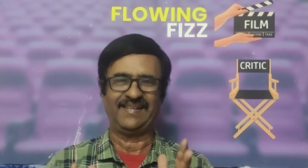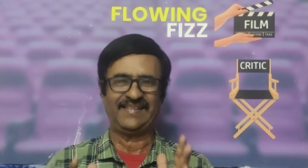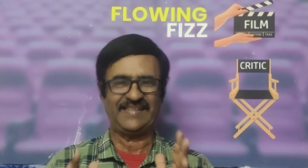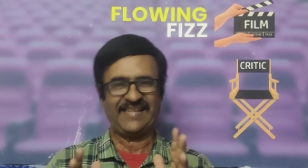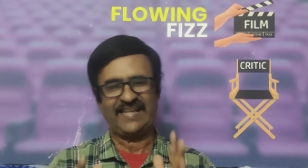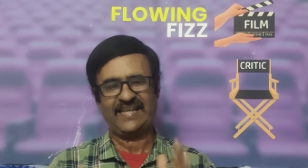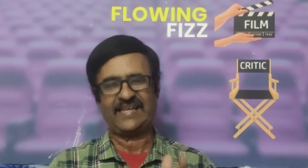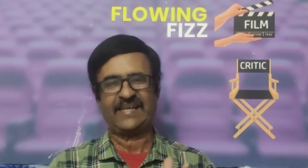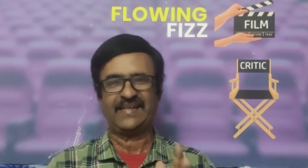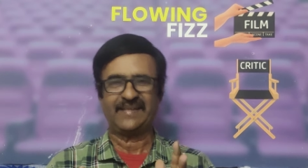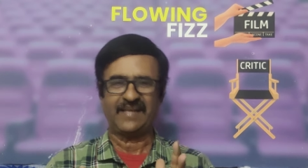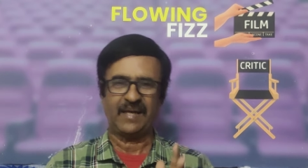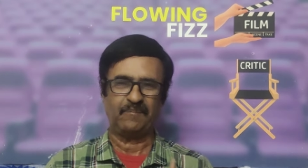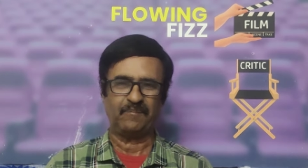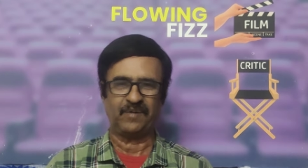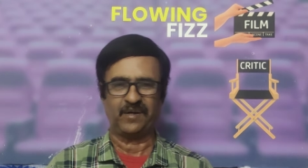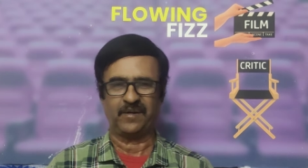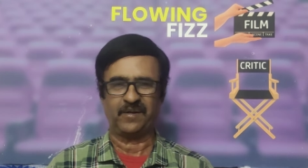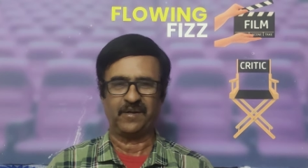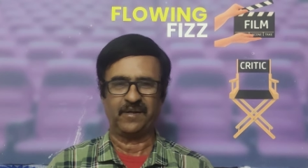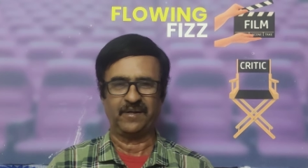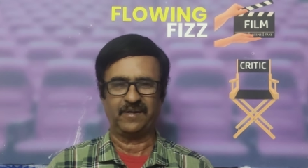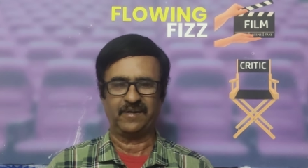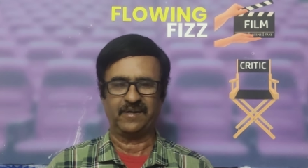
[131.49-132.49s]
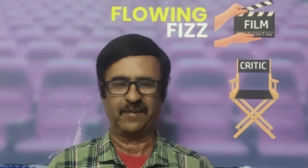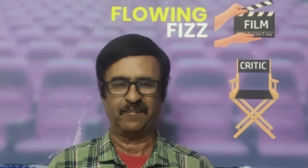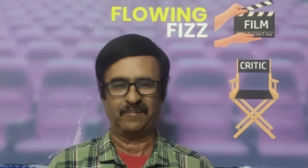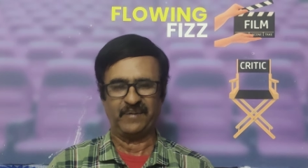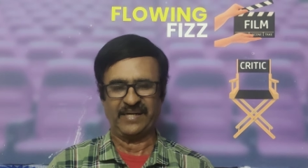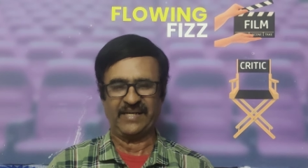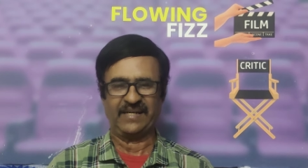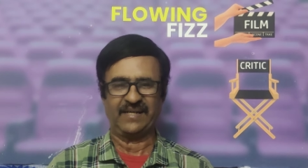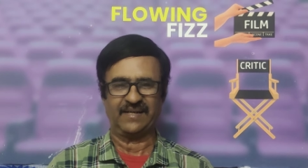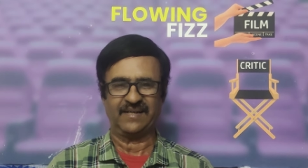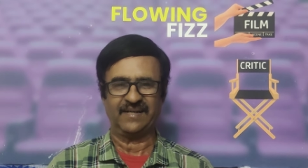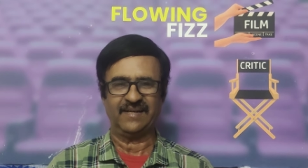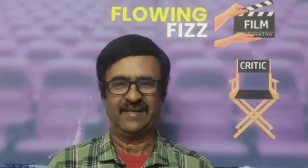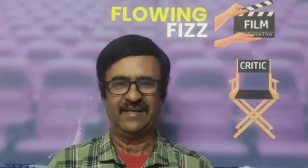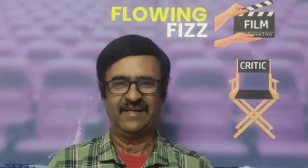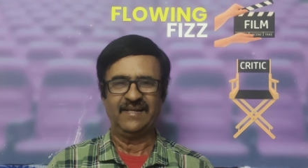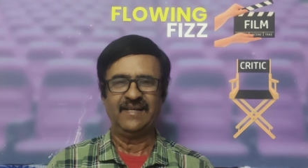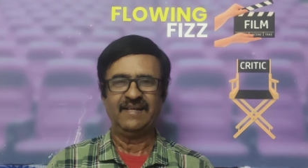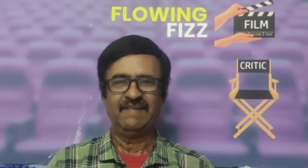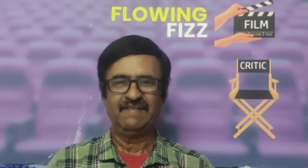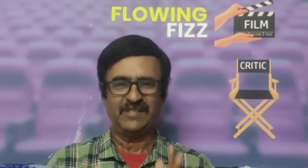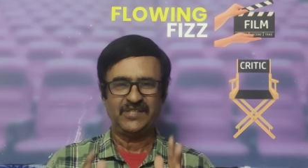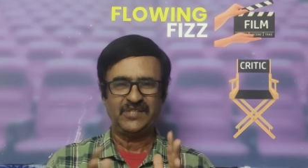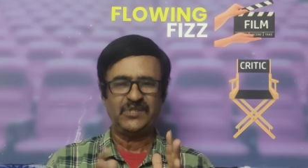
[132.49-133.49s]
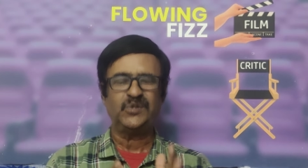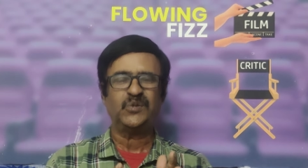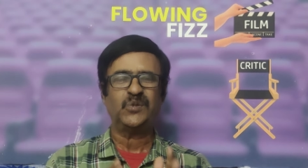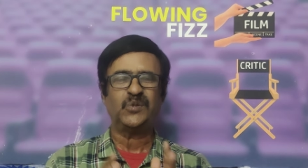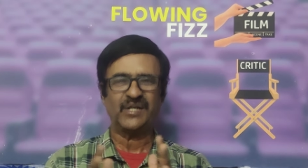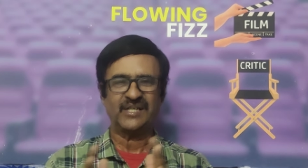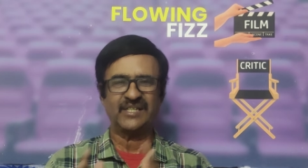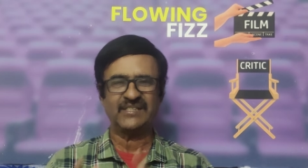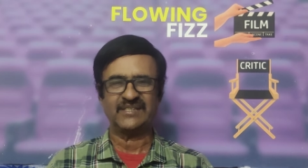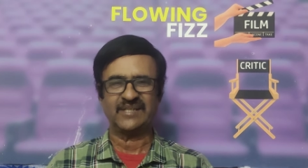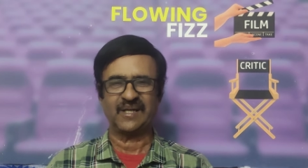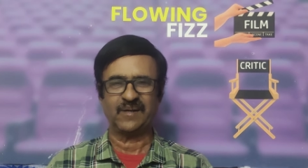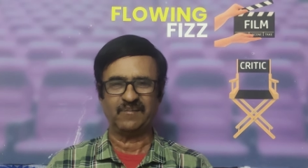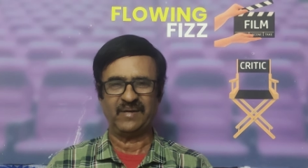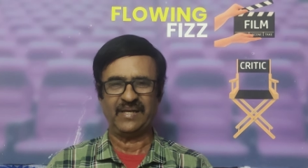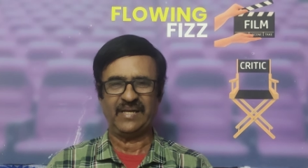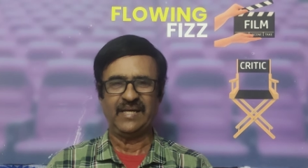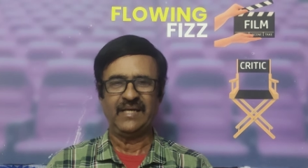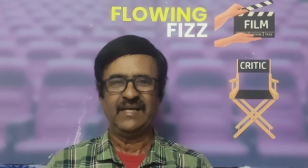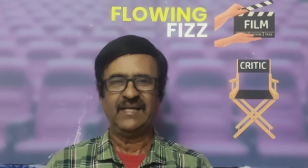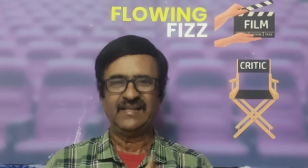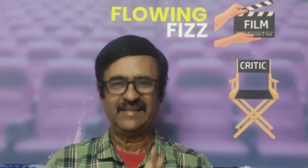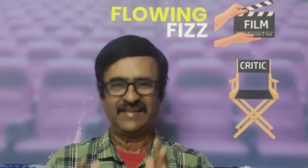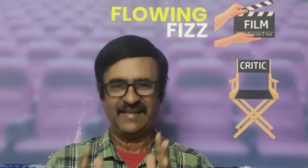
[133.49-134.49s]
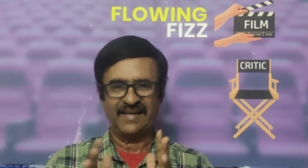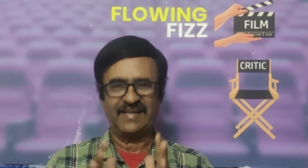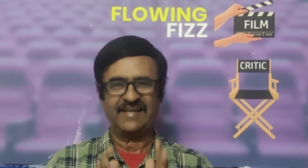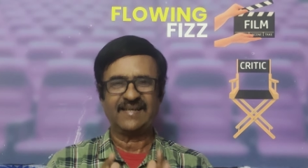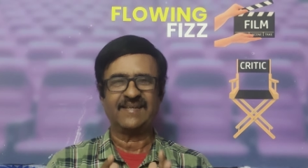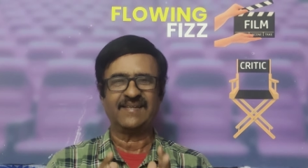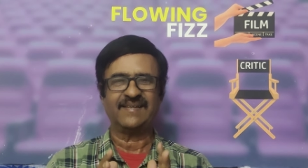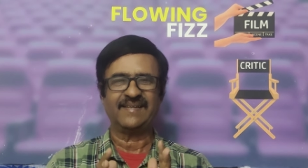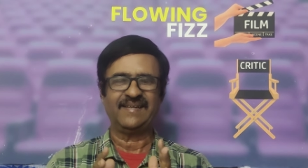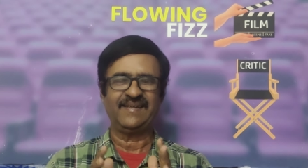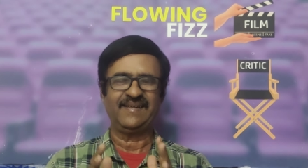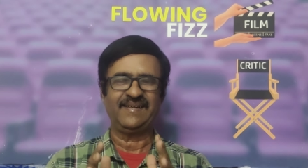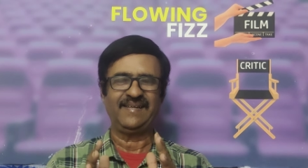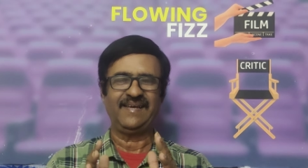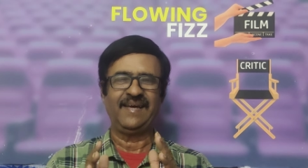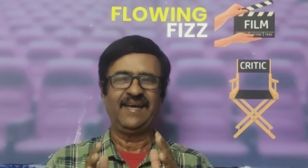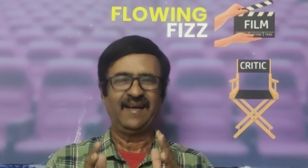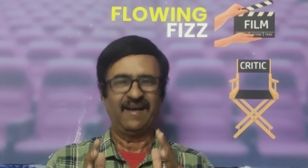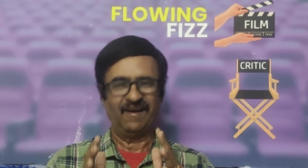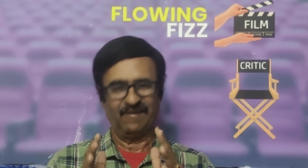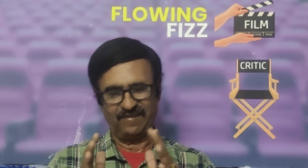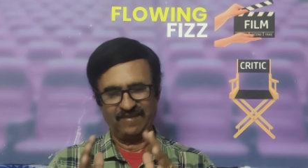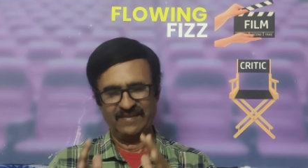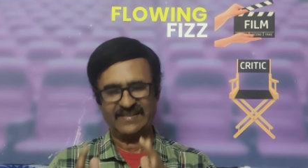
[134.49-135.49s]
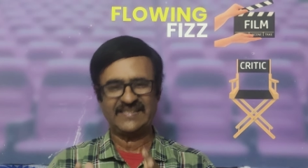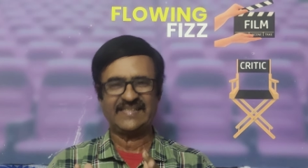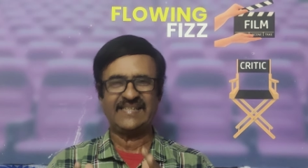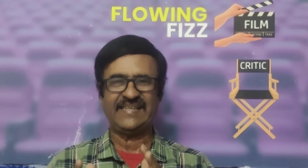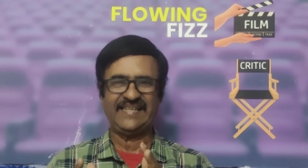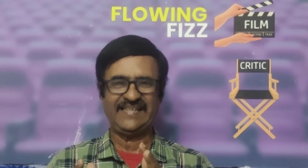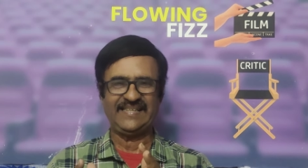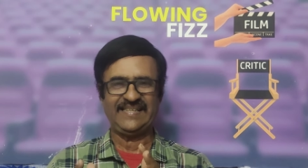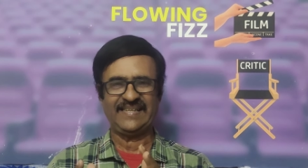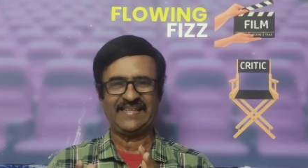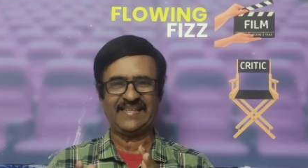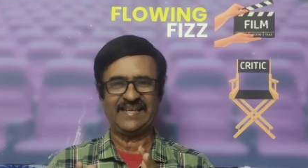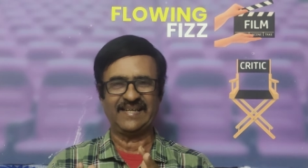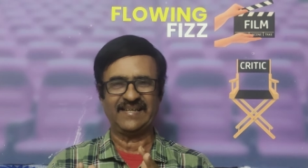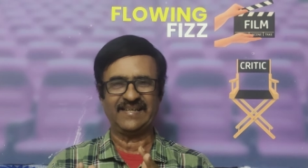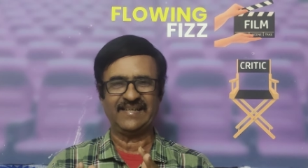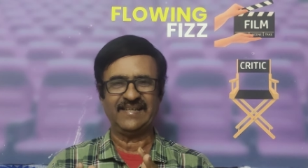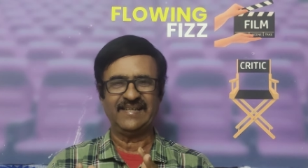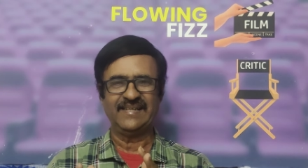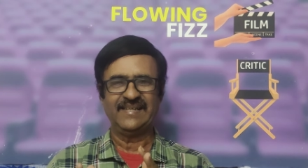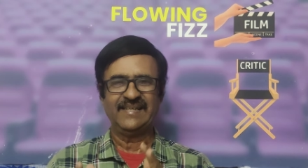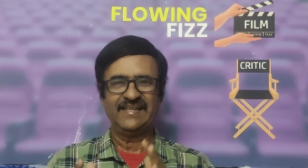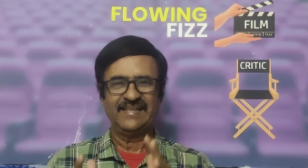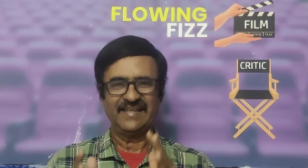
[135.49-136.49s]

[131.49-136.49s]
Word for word: திரைக்கதை அமைக்கப்பட்டிருக்கு விஷ்ணு ரங்கசாமி திரைக்கதை வசனம் எழுதியிருக்காரு